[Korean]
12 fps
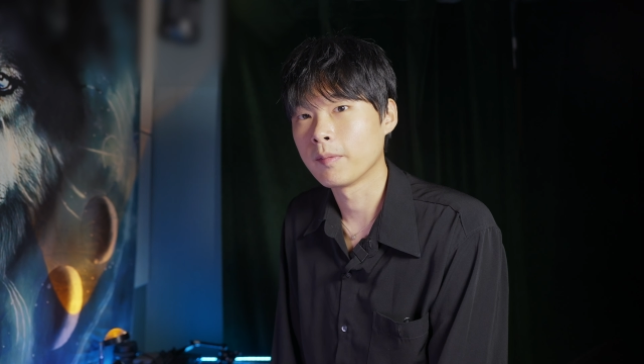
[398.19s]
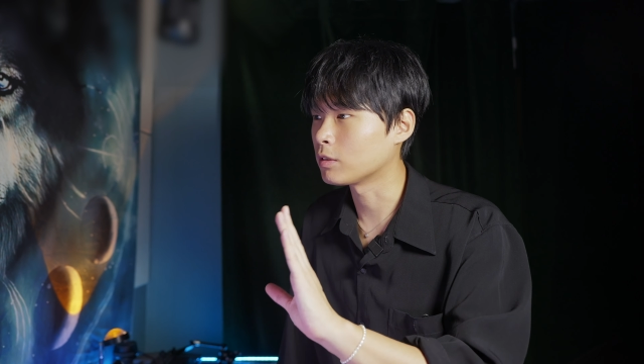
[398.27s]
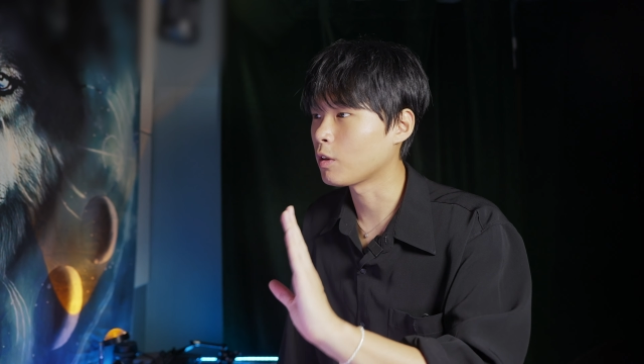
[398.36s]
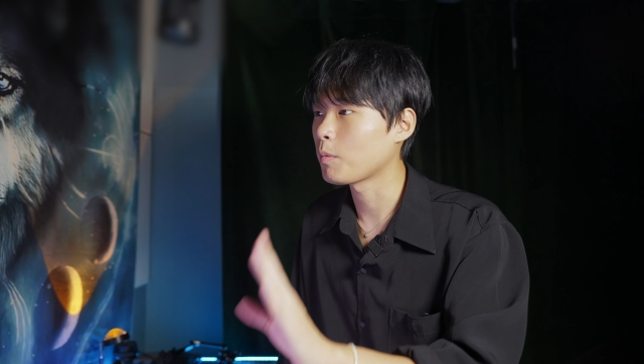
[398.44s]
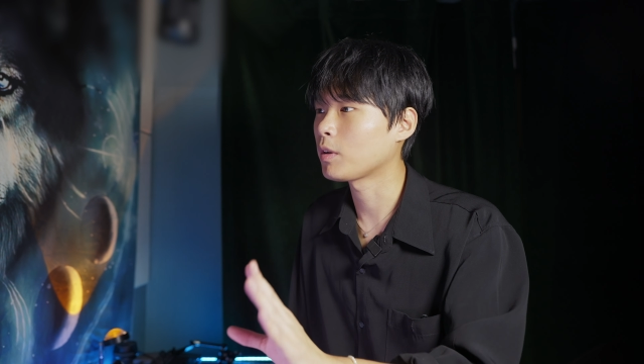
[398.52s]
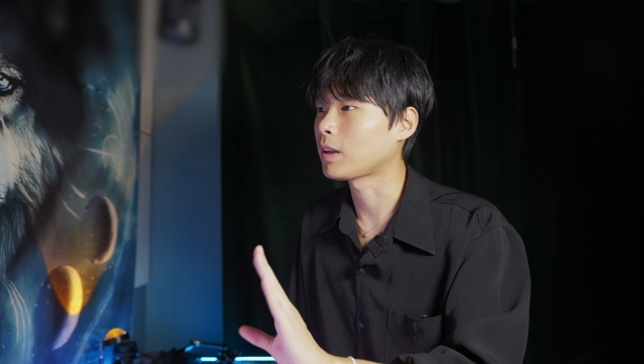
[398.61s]

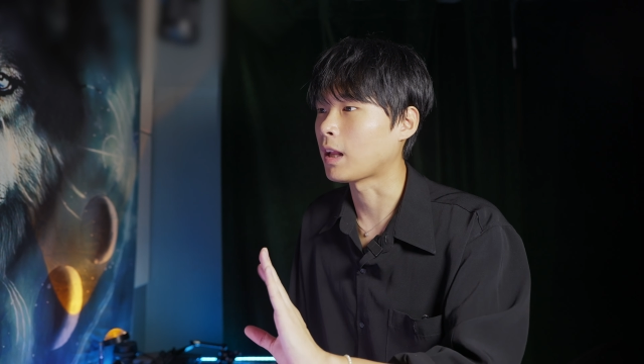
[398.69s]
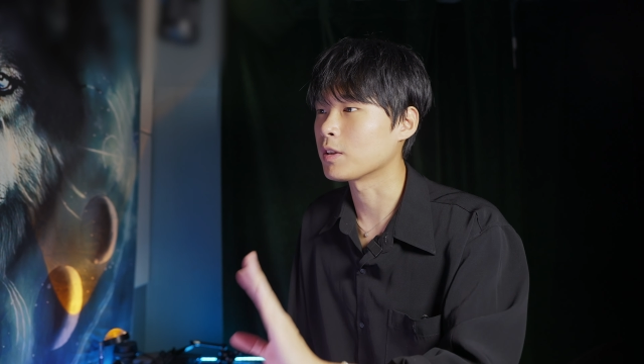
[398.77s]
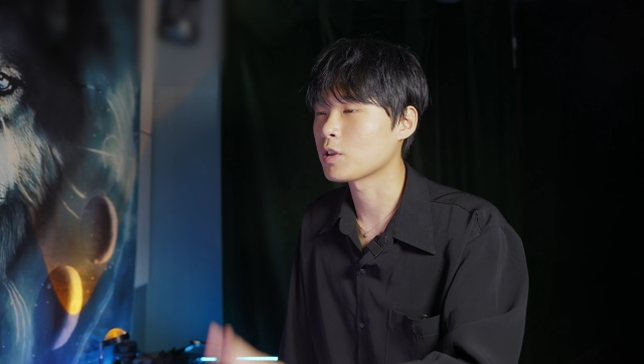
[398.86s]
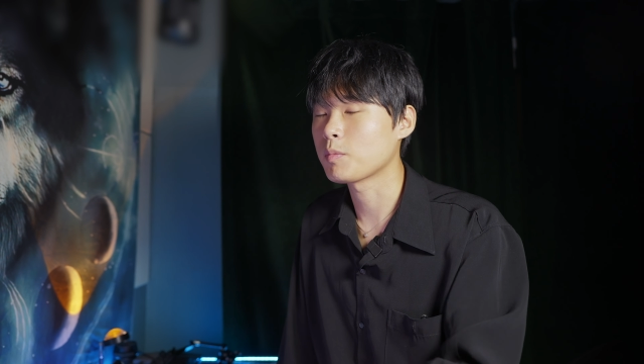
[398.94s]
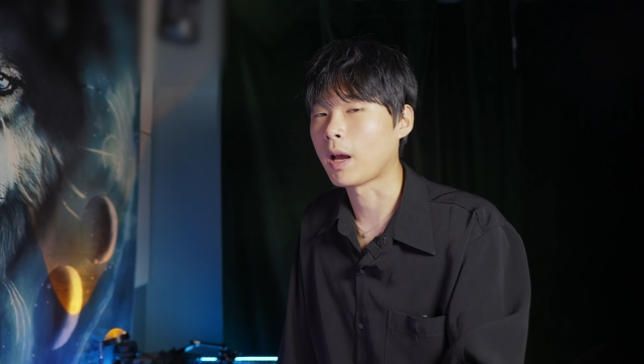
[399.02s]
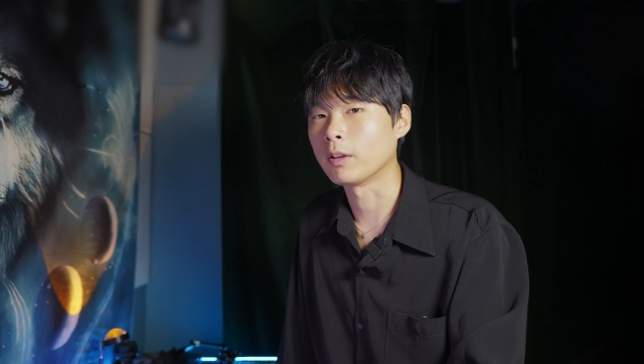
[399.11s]
그러면
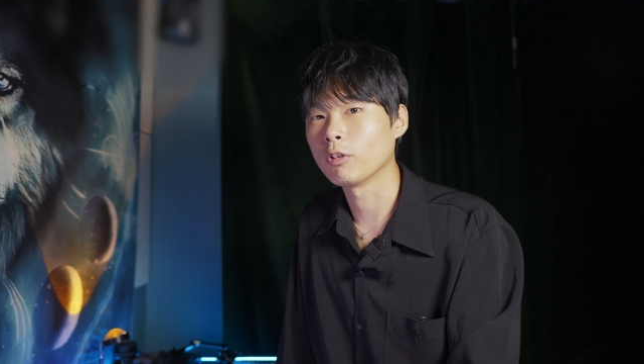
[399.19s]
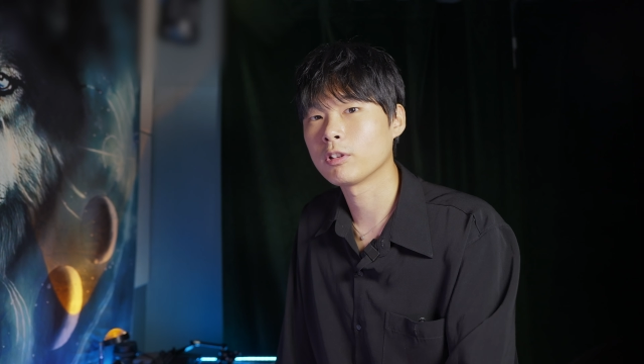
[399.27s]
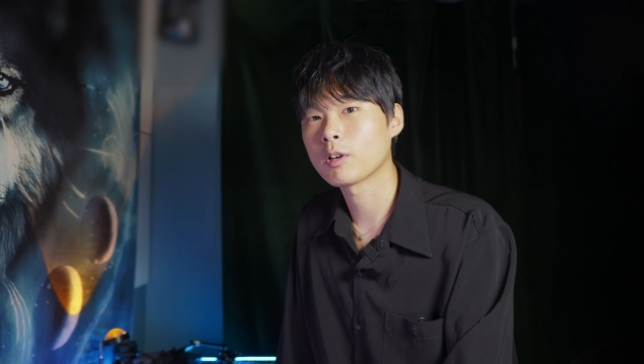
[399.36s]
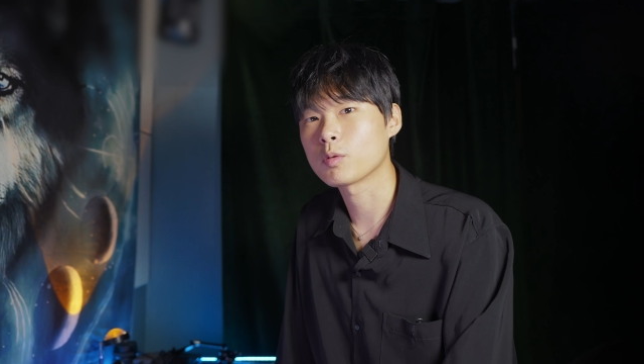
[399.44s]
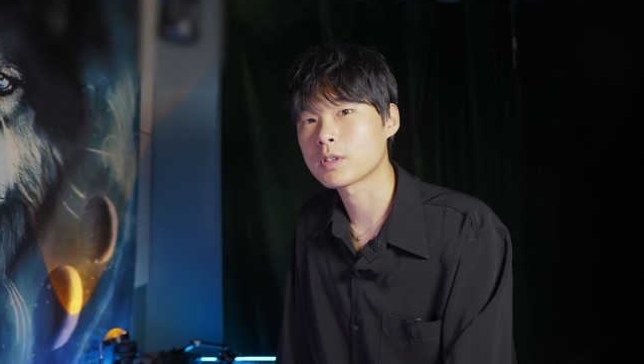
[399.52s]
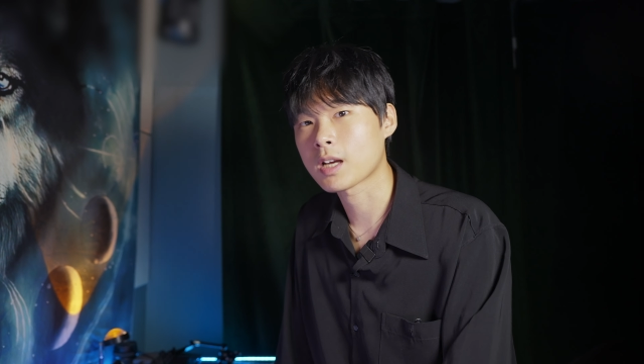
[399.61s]
단점이 안
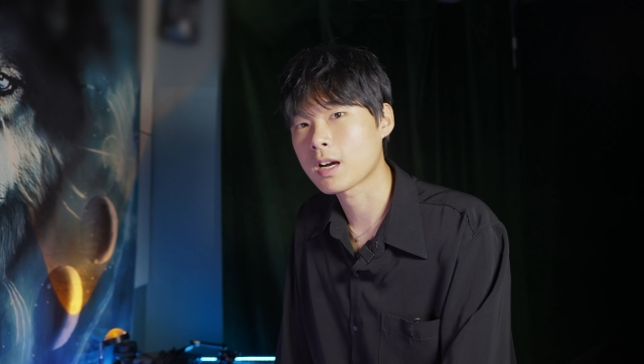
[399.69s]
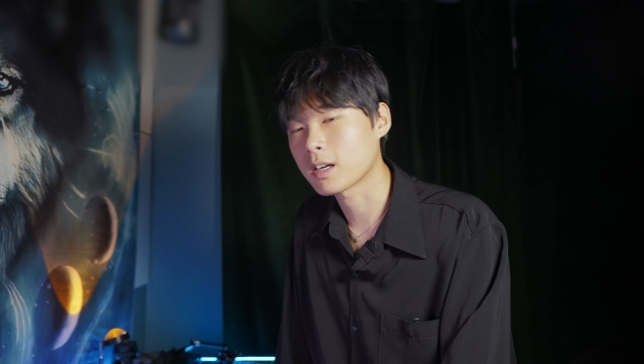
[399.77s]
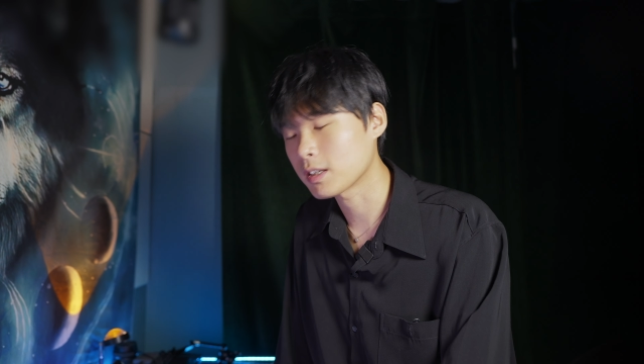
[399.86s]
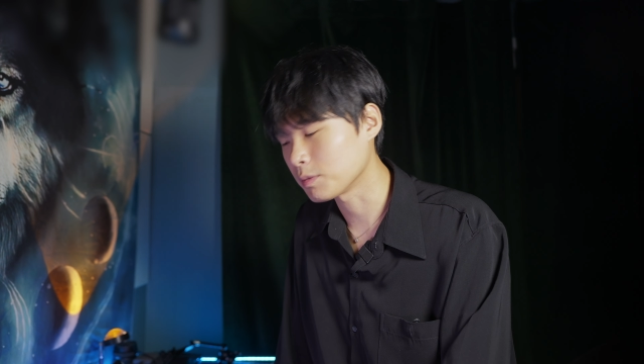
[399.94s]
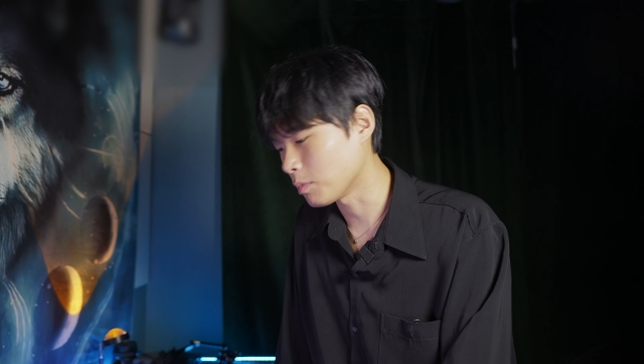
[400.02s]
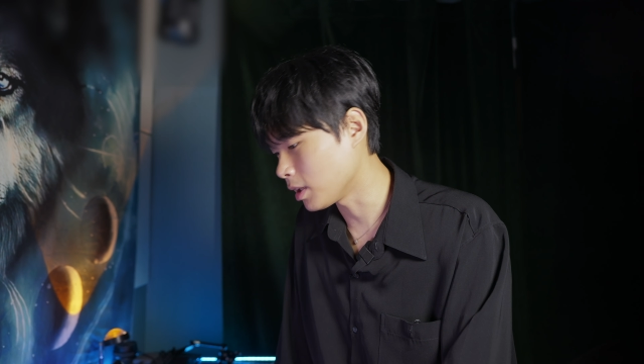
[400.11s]
된다고 생각을
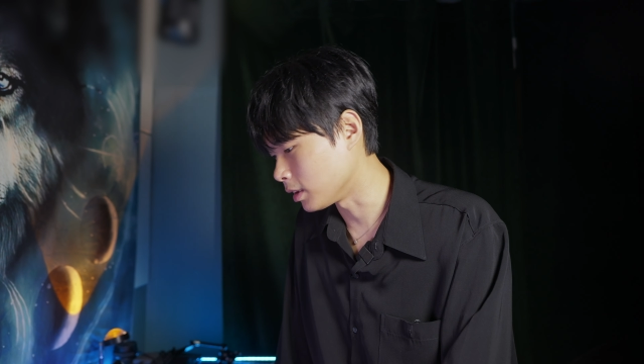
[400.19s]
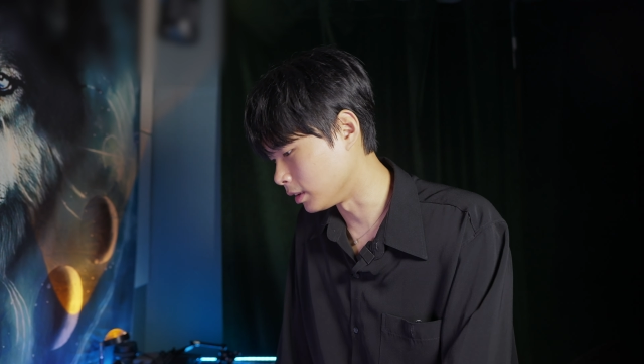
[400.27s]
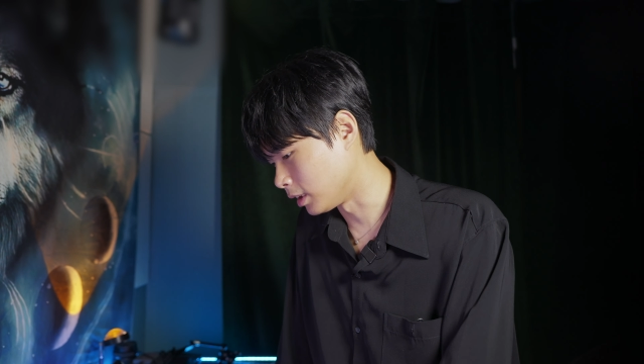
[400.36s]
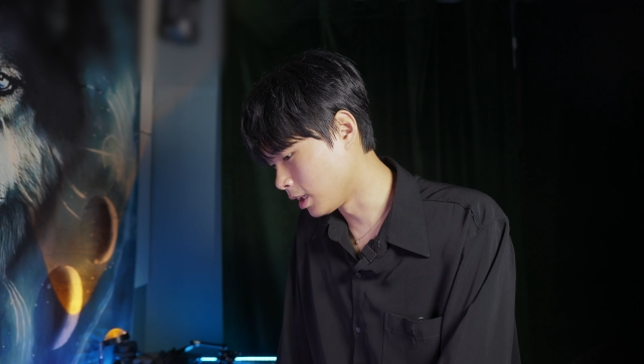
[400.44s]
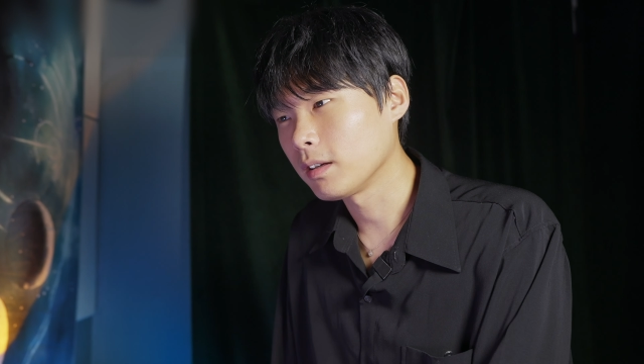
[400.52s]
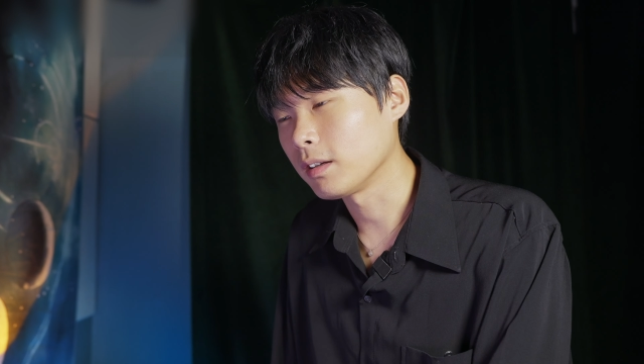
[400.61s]

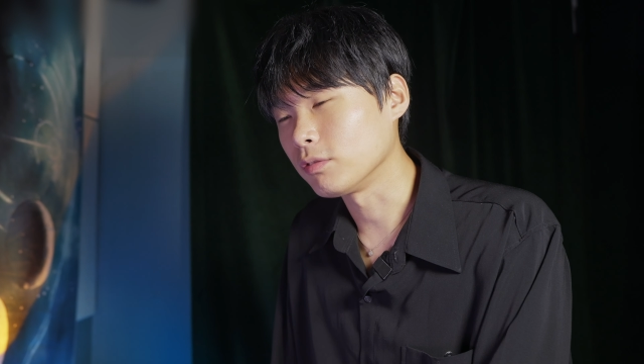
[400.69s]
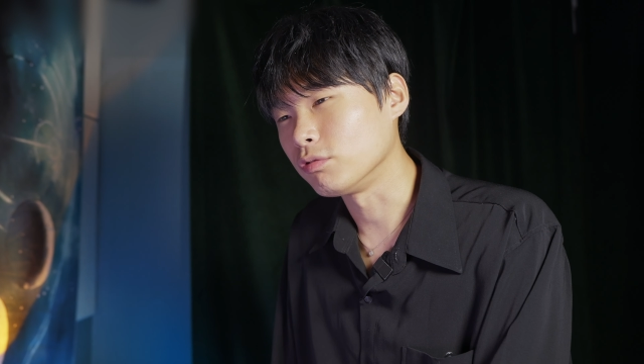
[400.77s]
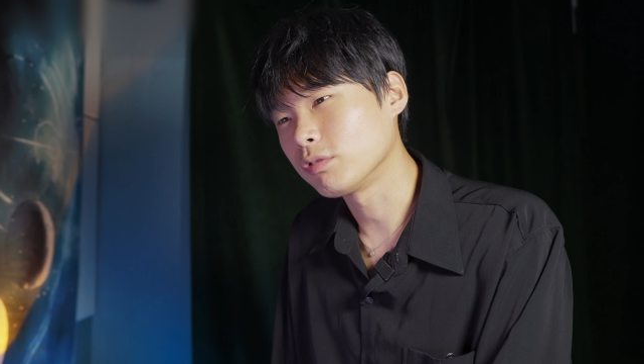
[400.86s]
하지만 아니,